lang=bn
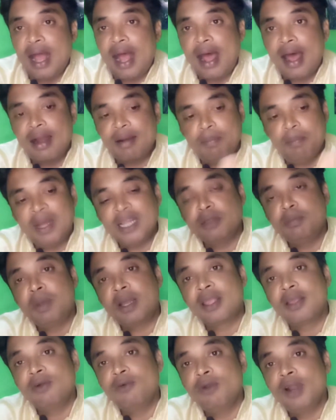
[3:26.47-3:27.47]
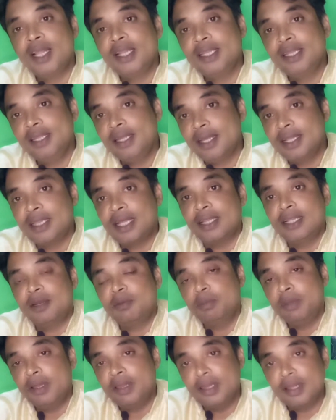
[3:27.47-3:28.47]
আর বাদ বাকিগুলা দিয়ে তাদের
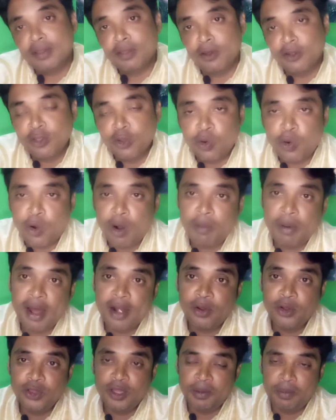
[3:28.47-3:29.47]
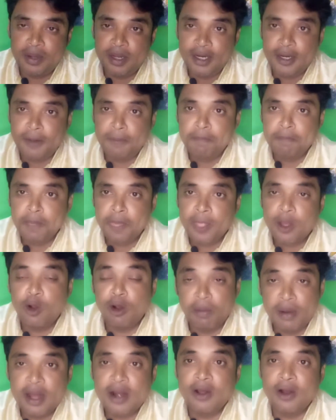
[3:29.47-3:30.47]
বিজনেস হয়তো কভার হতে পারে
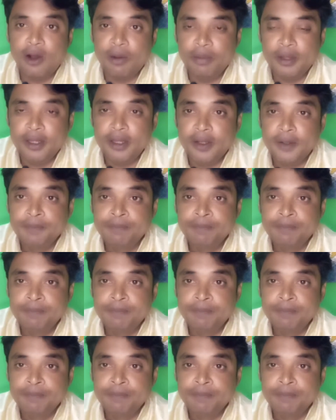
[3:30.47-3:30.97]
কভার হবে